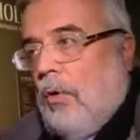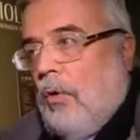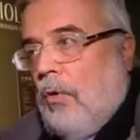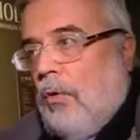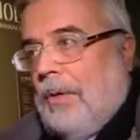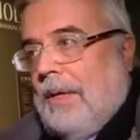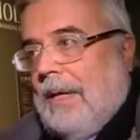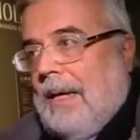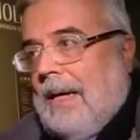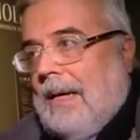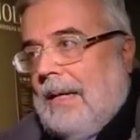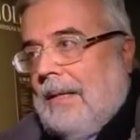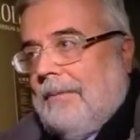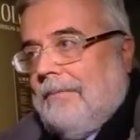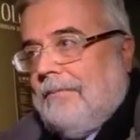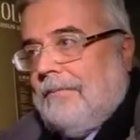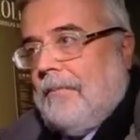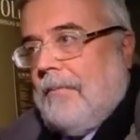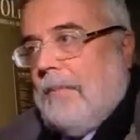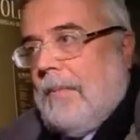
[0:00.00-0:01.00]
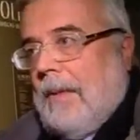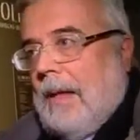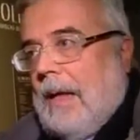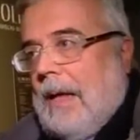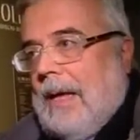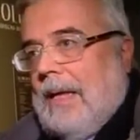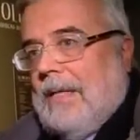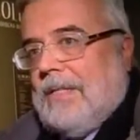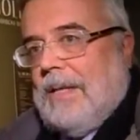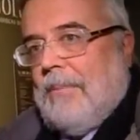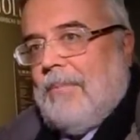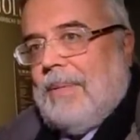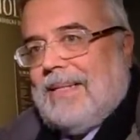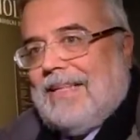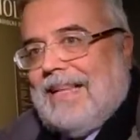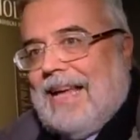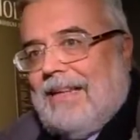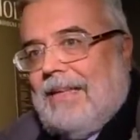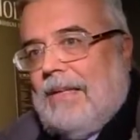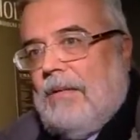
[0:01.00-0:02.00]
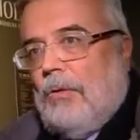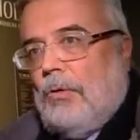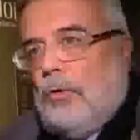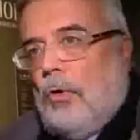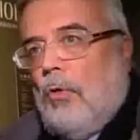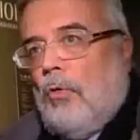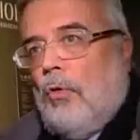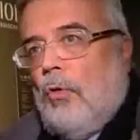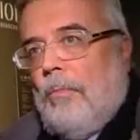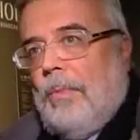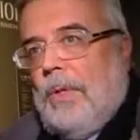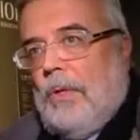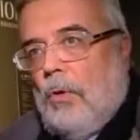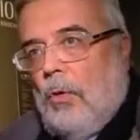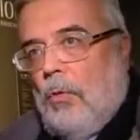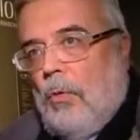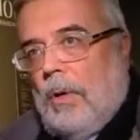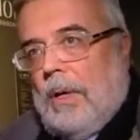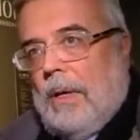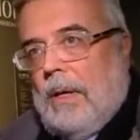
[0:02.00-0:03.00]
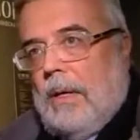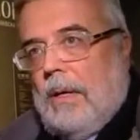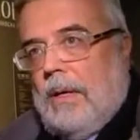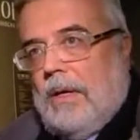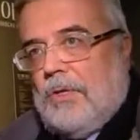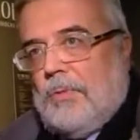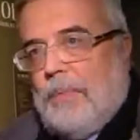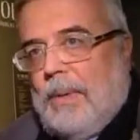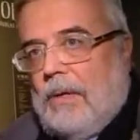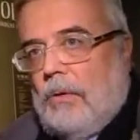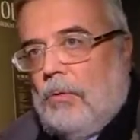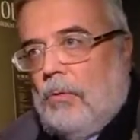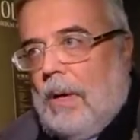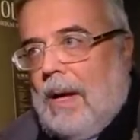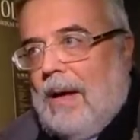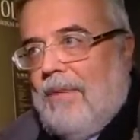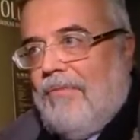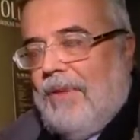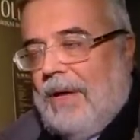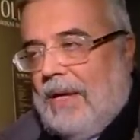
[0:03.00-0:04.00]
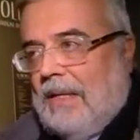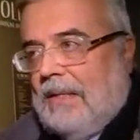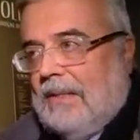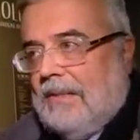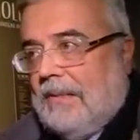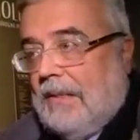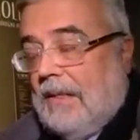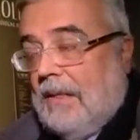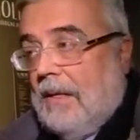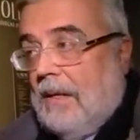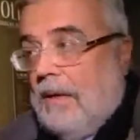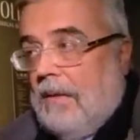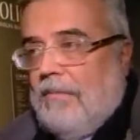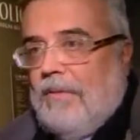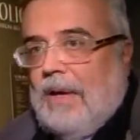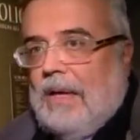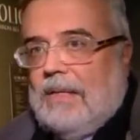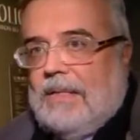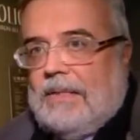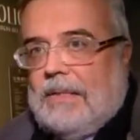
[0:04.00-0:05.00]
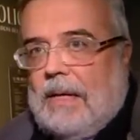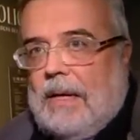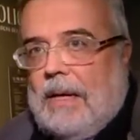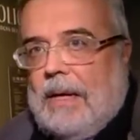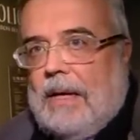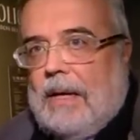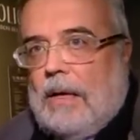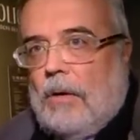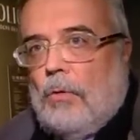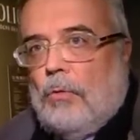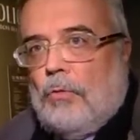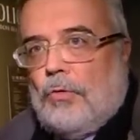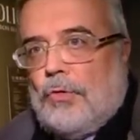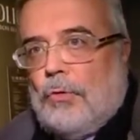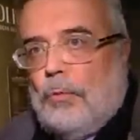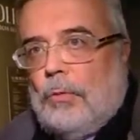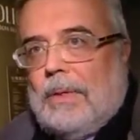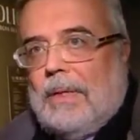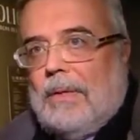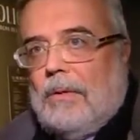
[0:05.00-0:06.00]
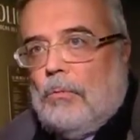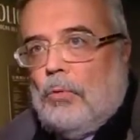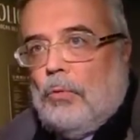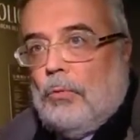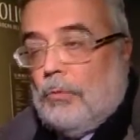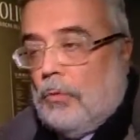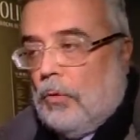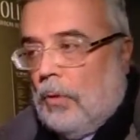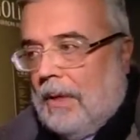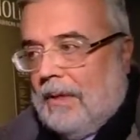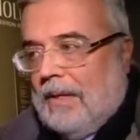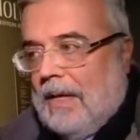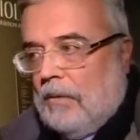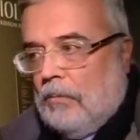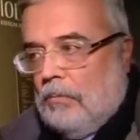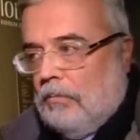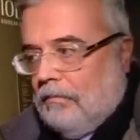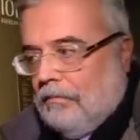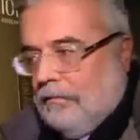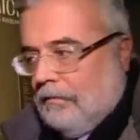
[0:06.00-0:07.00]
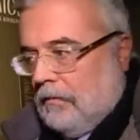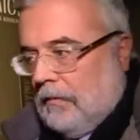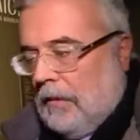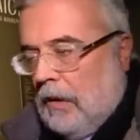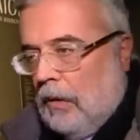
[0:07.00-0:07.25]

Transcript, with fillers: a Bologna è sempre stata in tono minore rispetto a Faenza. Faenza era conosciuta in tutto ed è